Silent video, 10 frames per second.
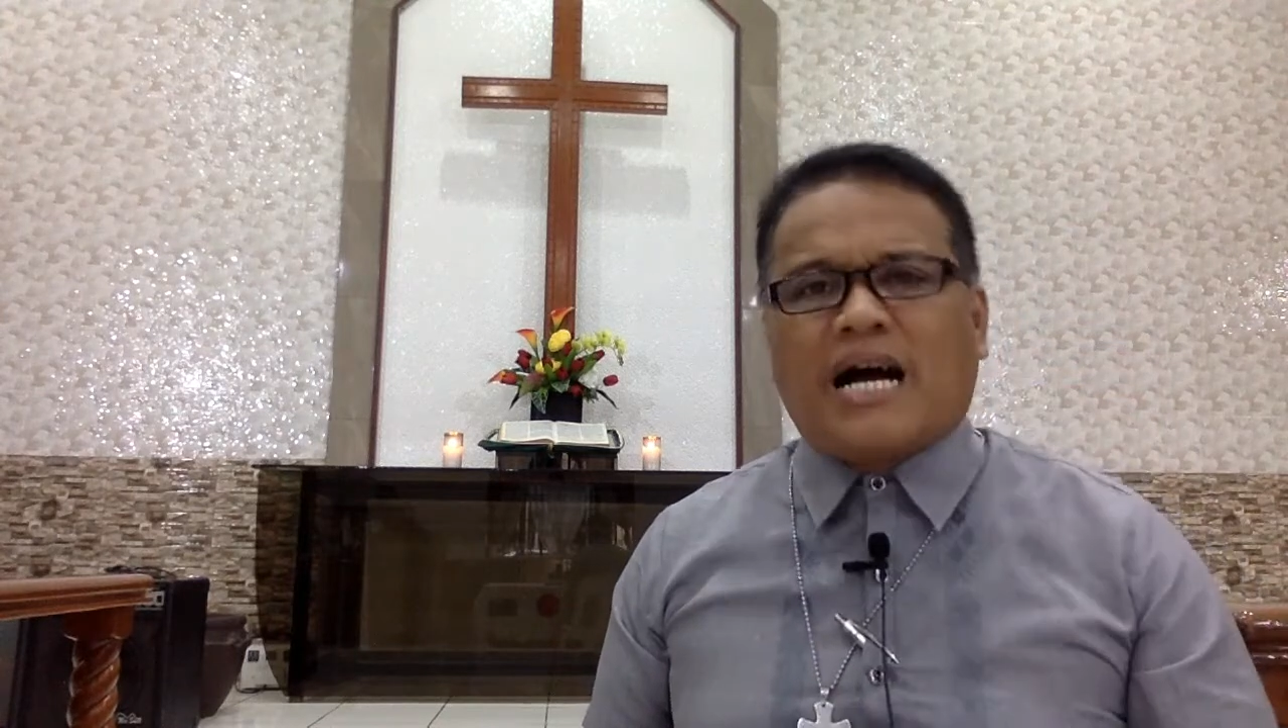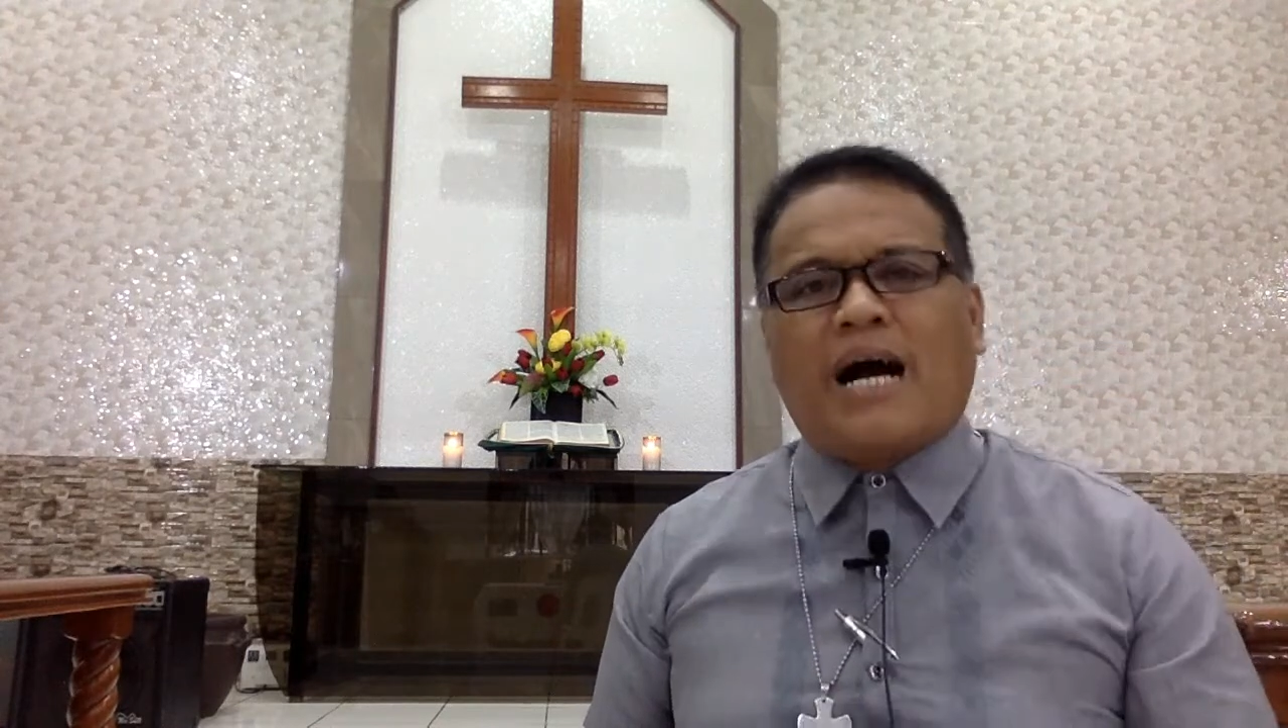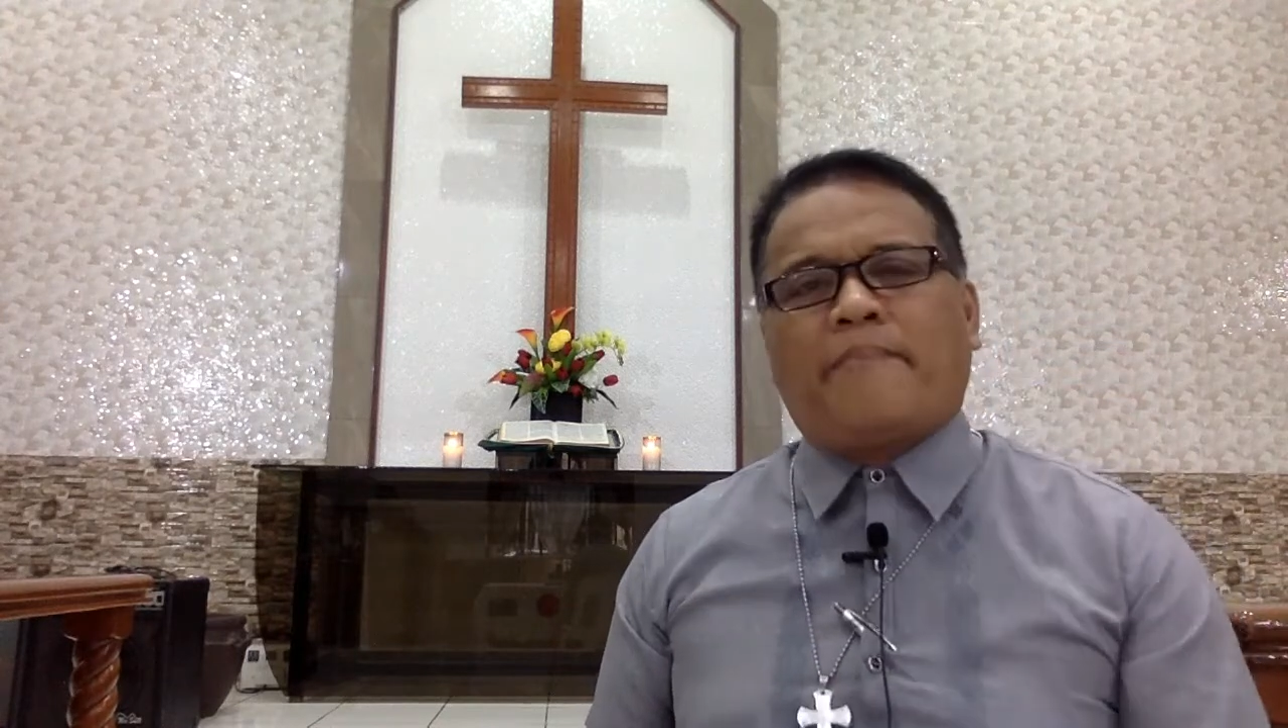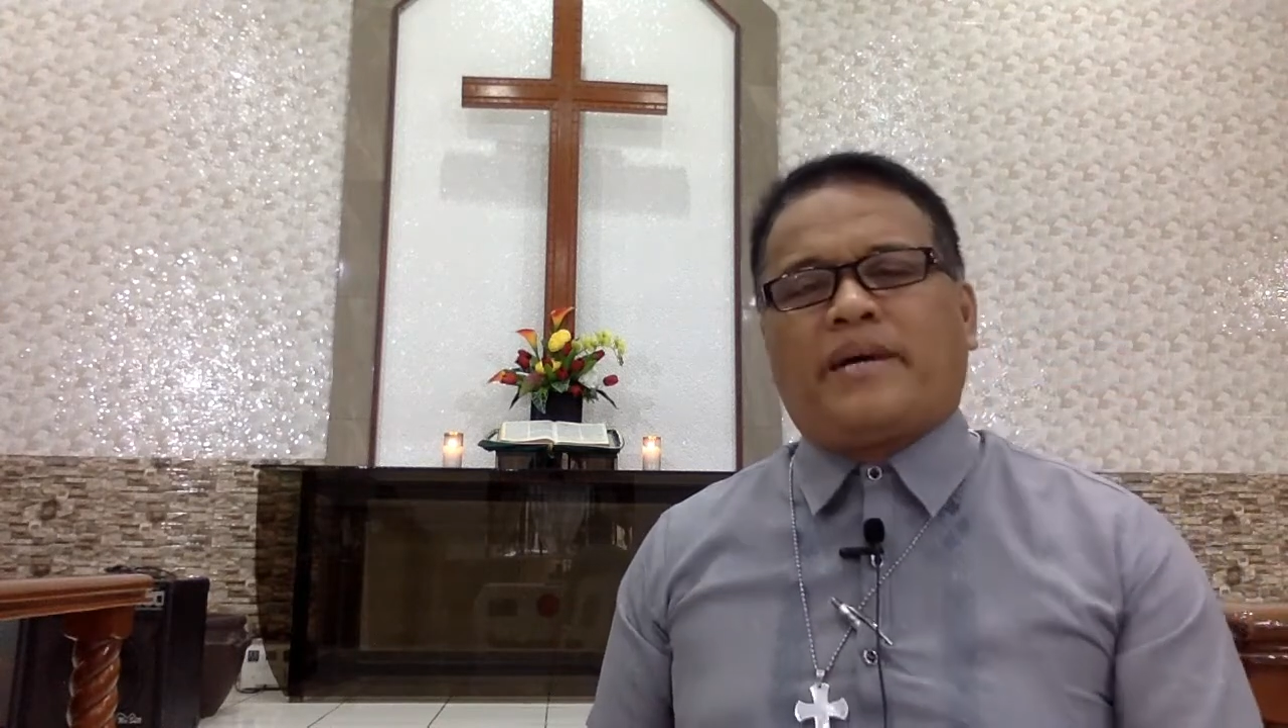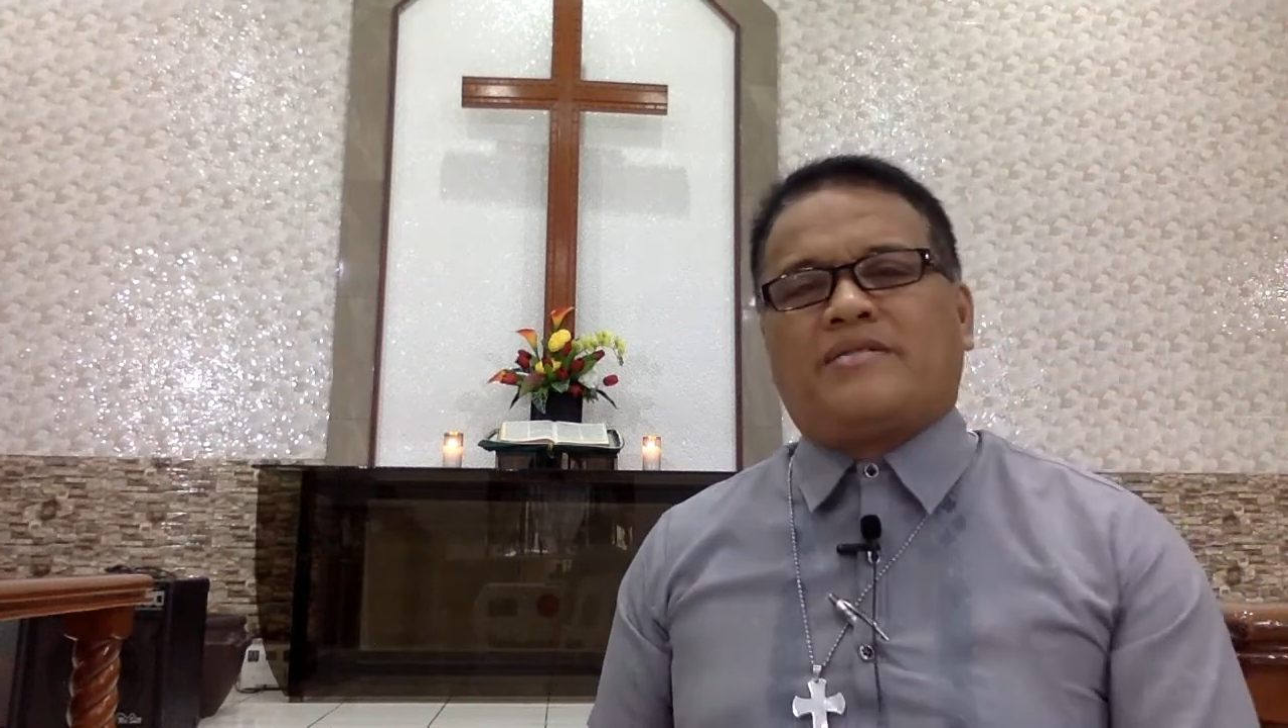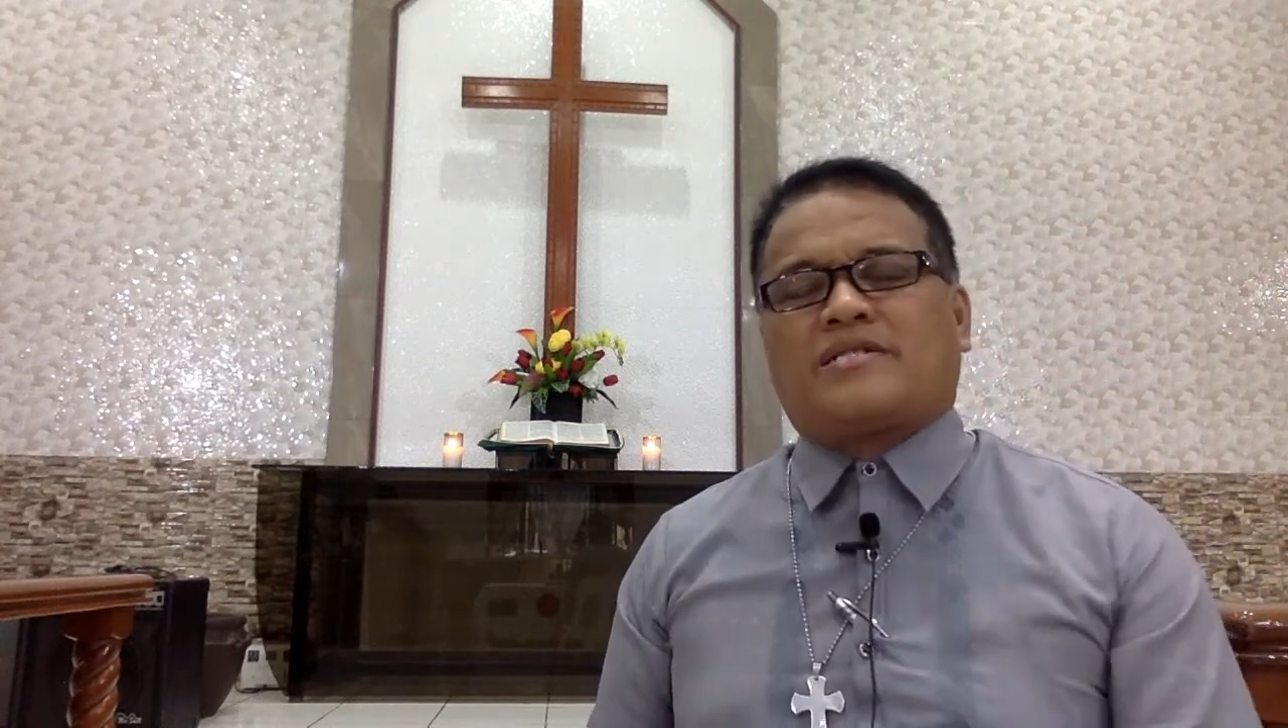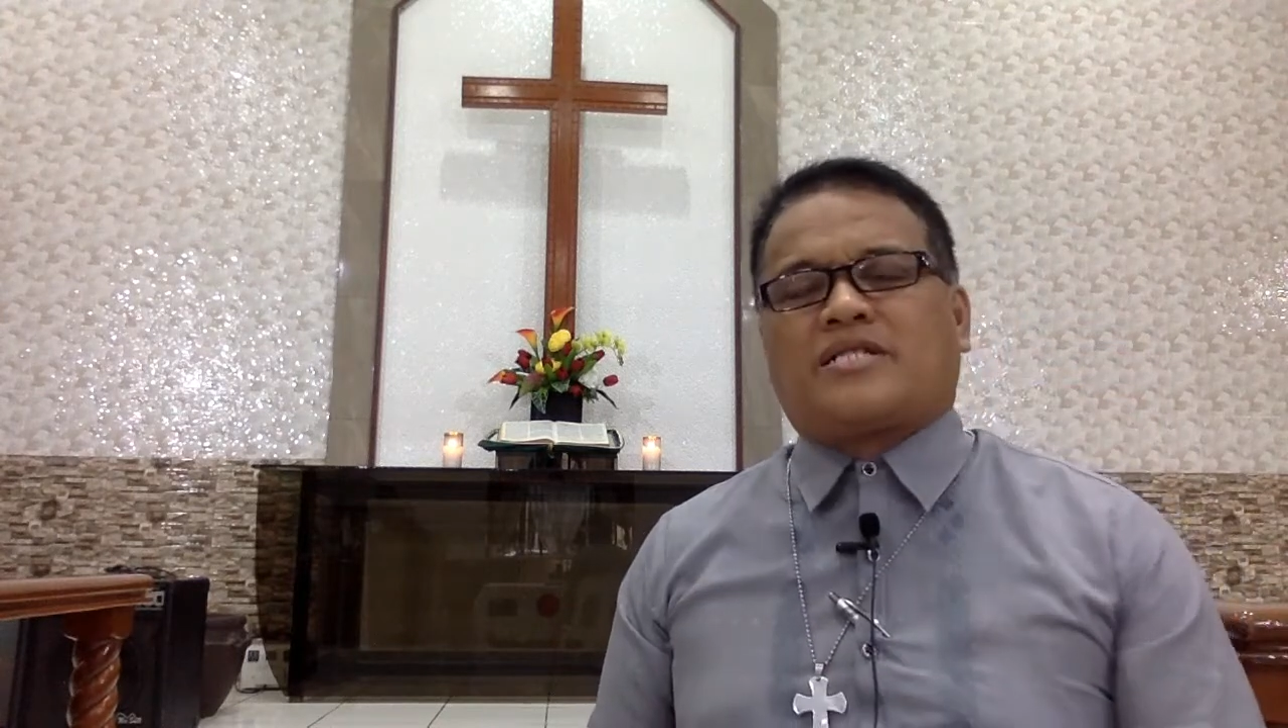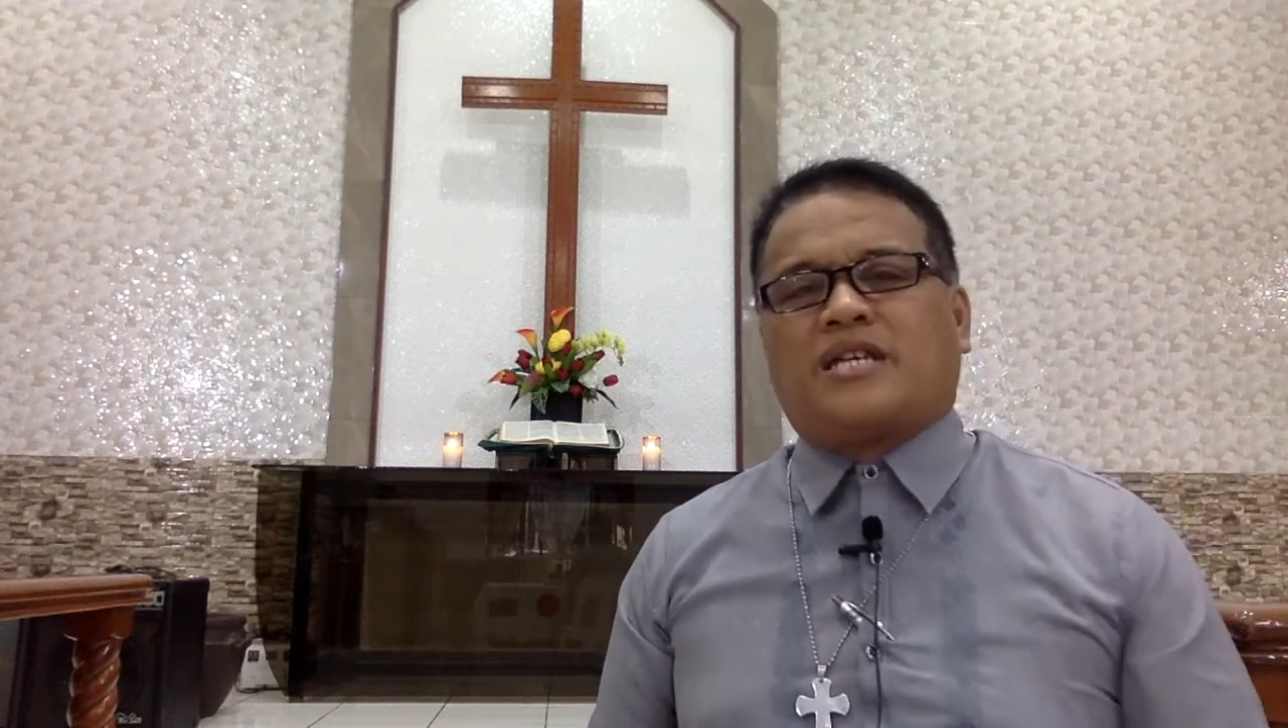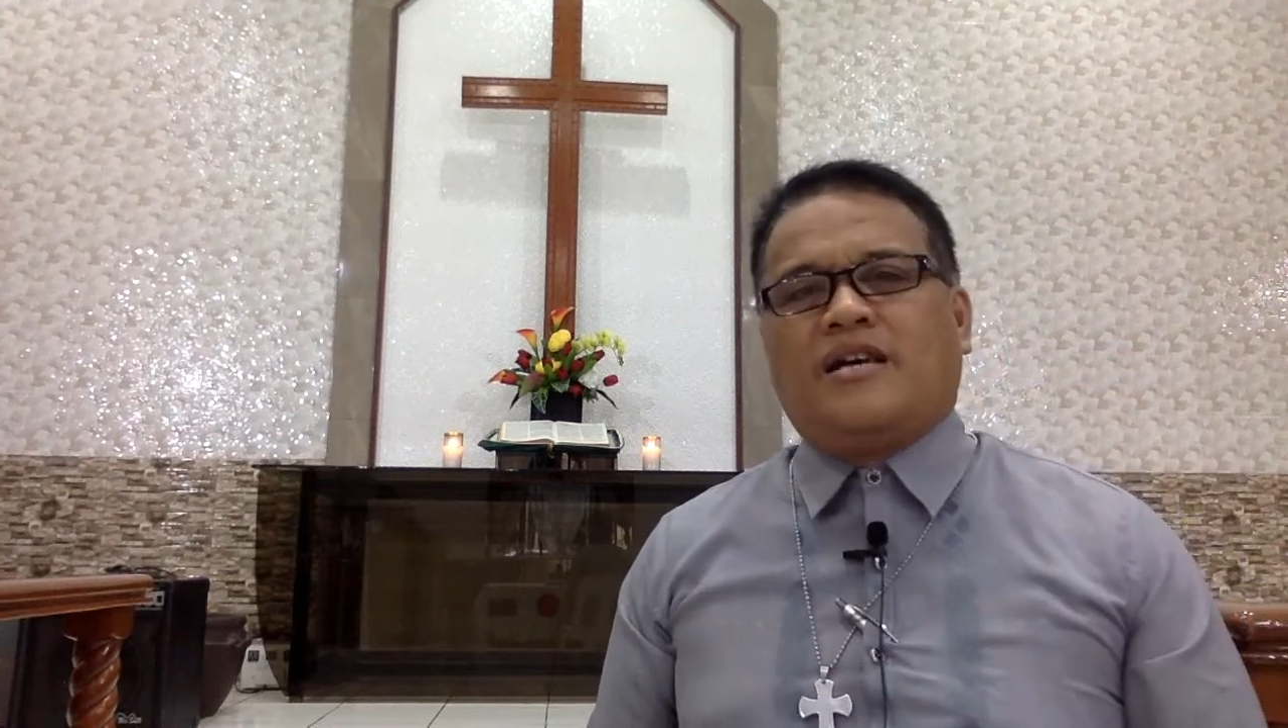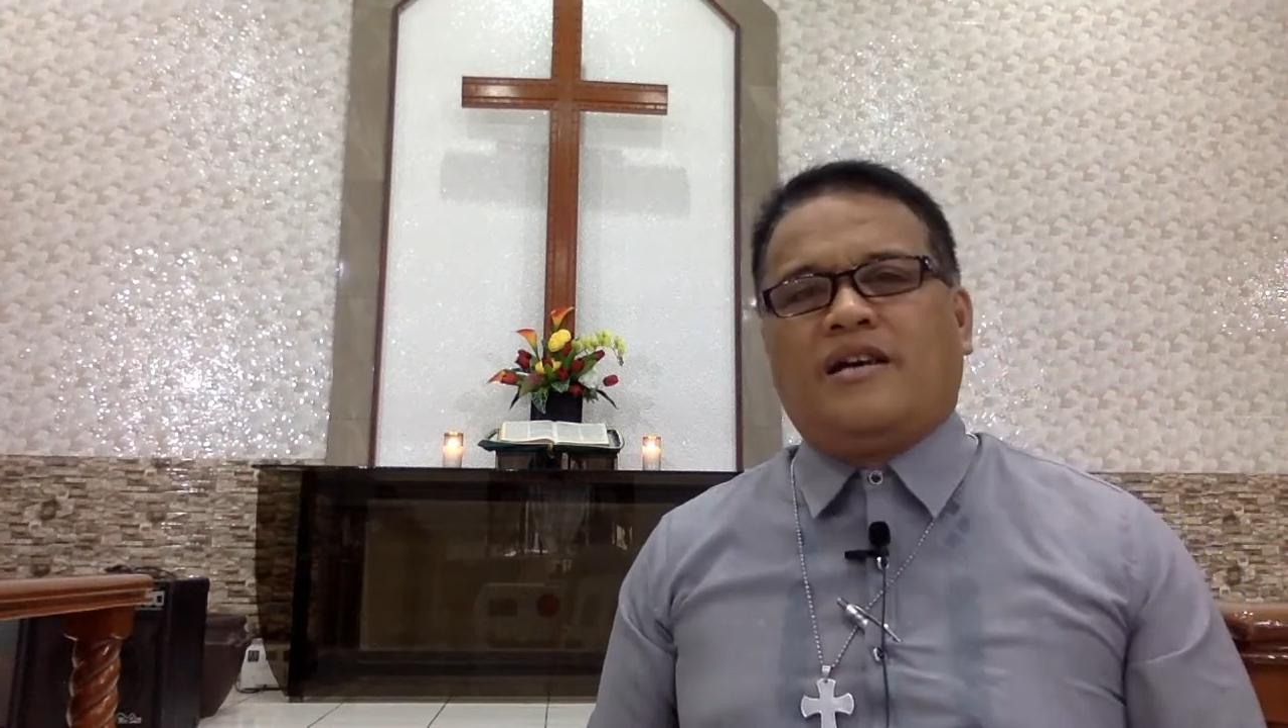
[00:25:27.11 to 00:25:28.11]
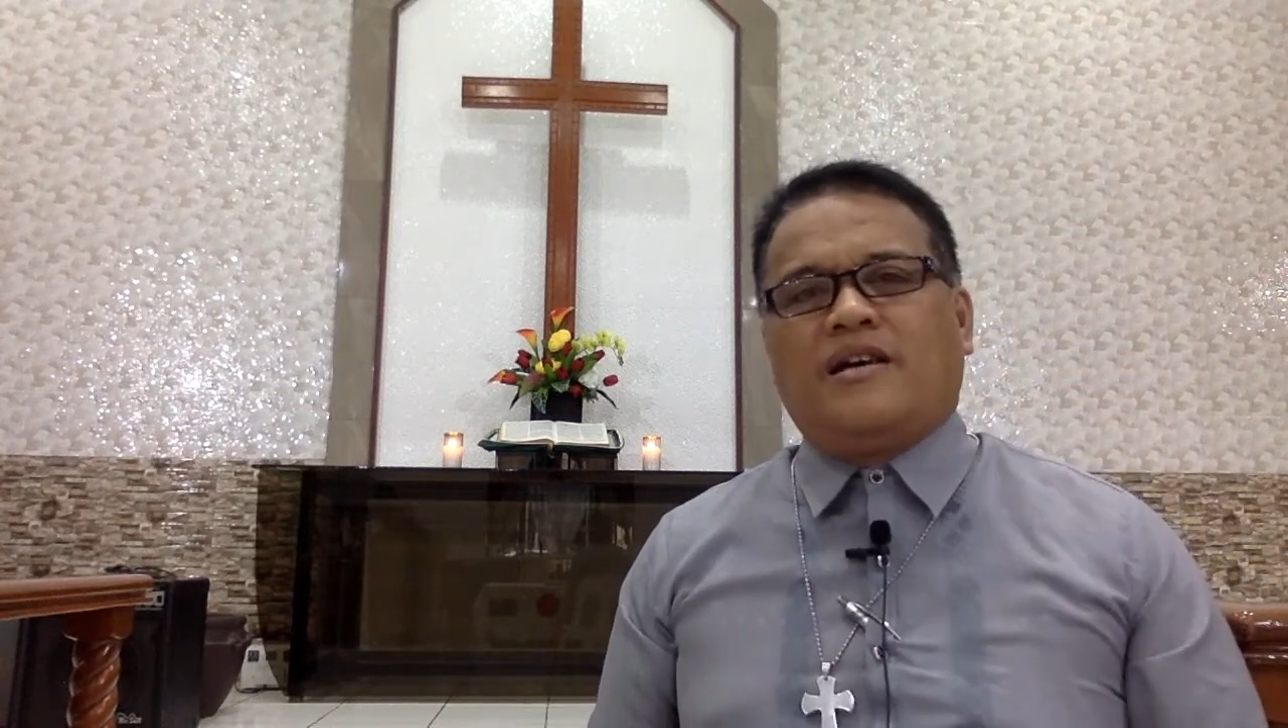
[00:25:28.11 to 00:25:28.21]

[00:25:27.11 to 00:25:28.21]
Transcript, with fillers: happens,